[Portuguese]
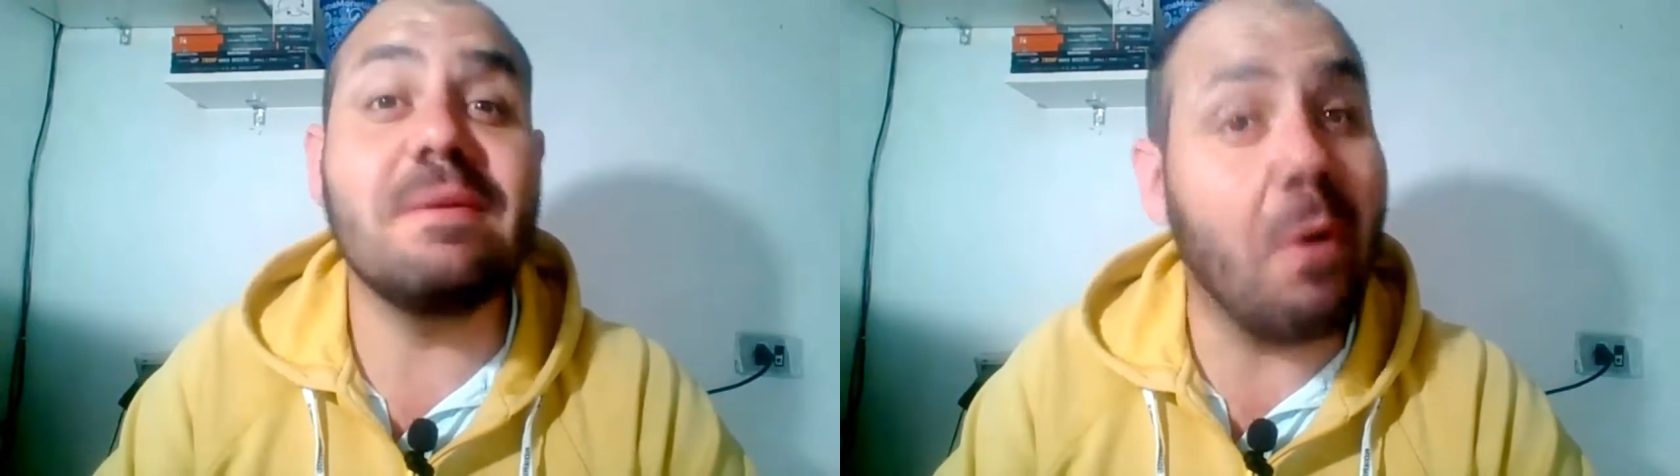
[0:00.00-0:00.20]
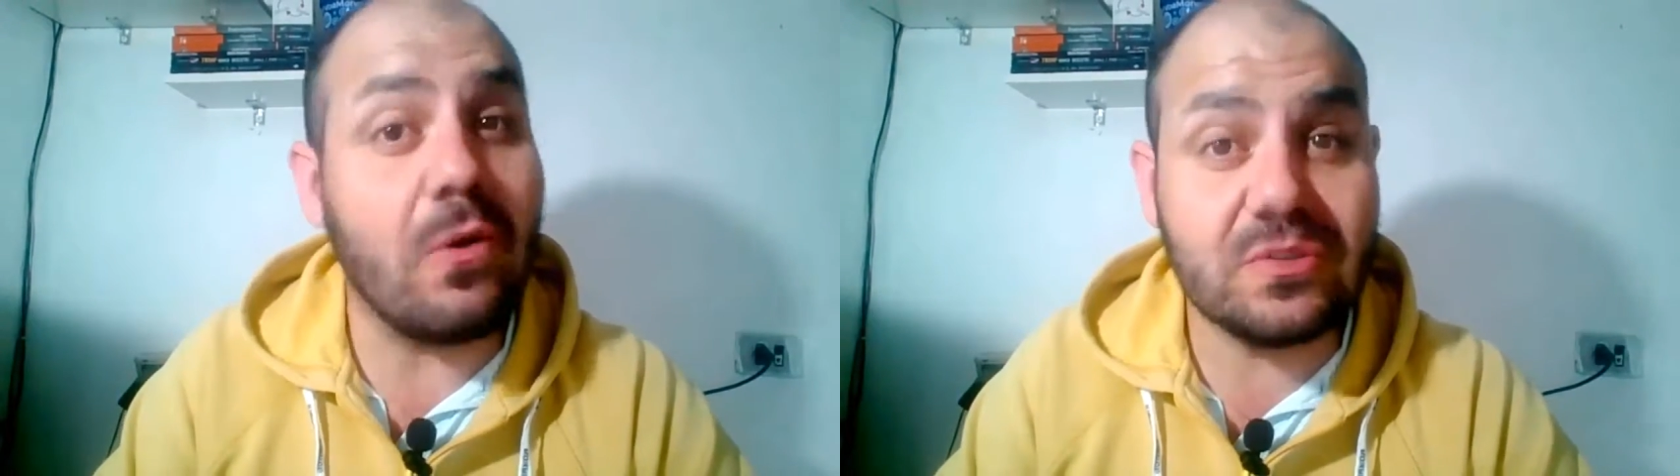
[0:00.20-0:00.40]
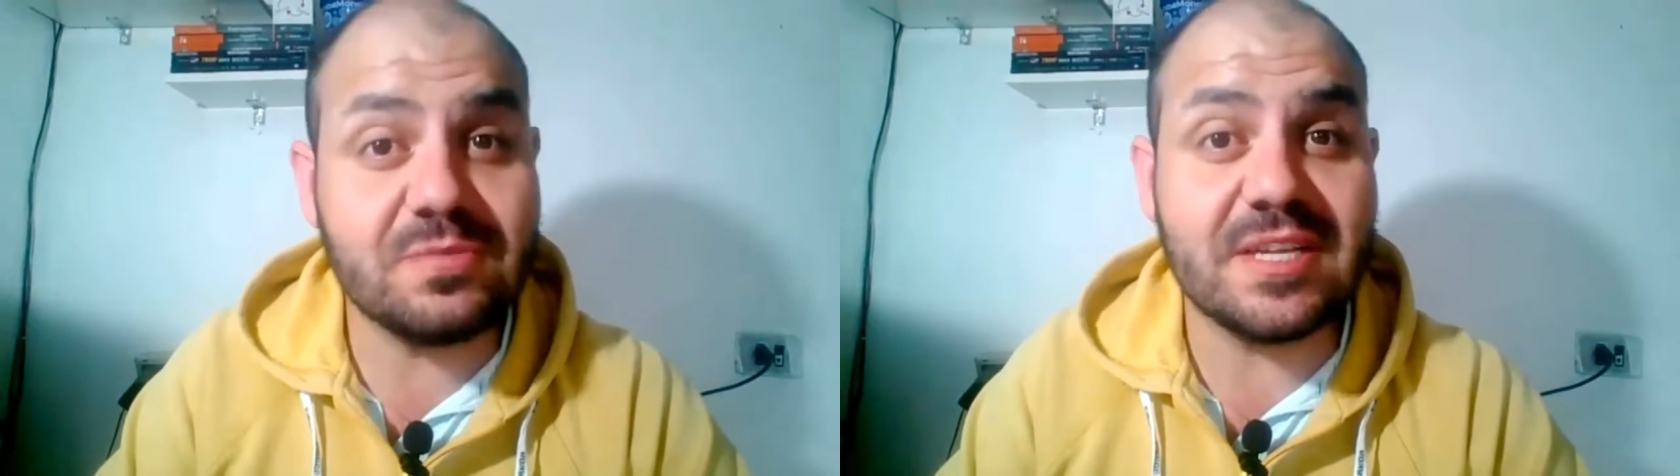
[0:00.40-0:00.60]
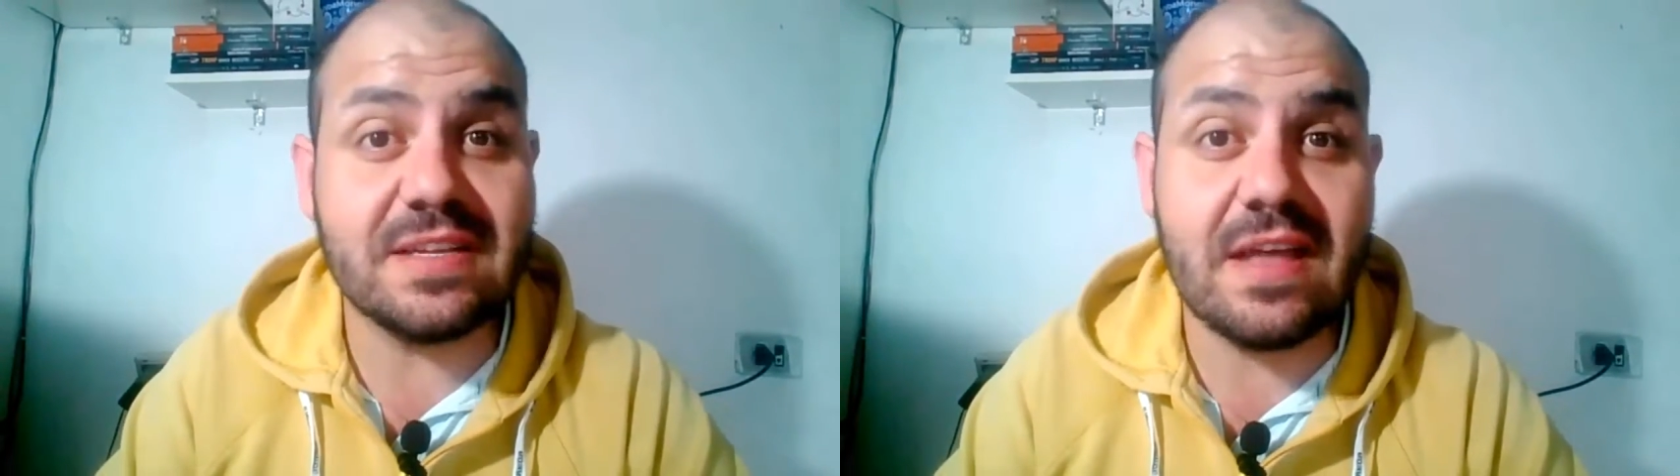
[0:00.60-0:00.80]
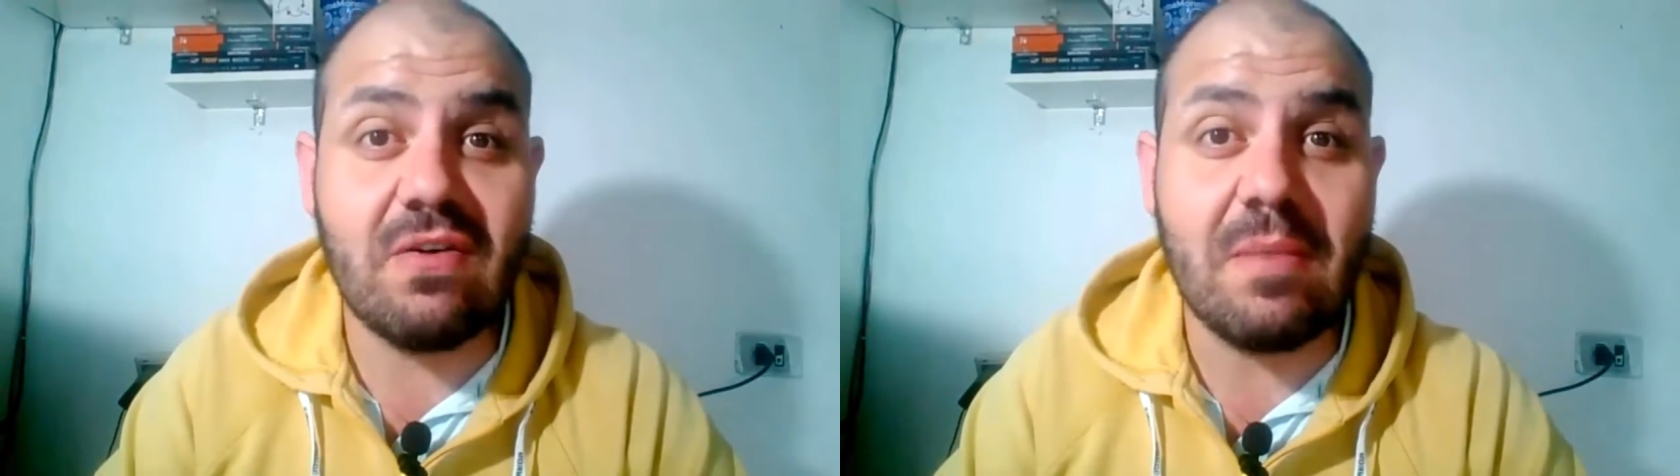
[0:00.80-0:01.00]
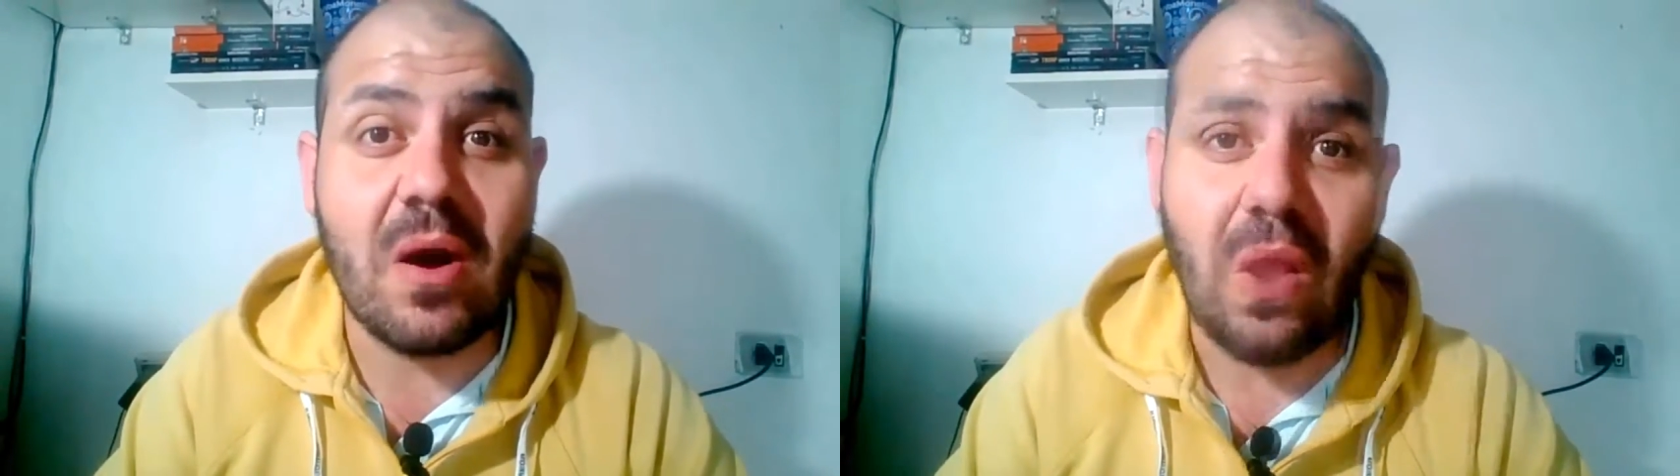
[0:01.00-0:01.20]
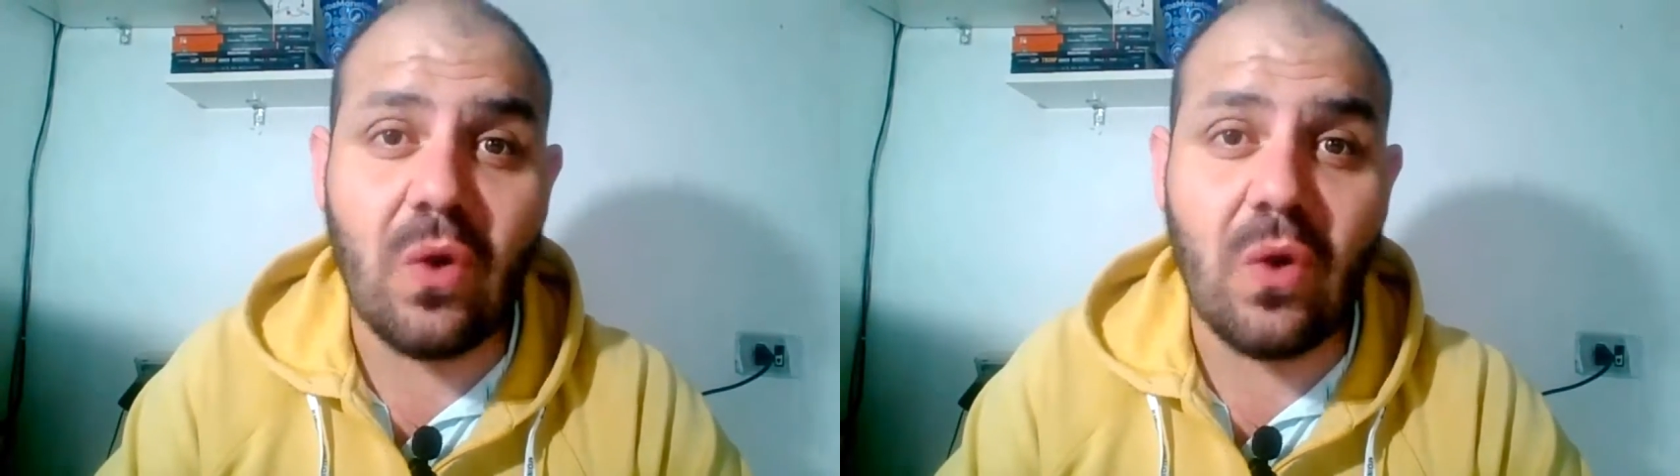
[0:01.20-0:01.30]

e poucos me estenderam a mão.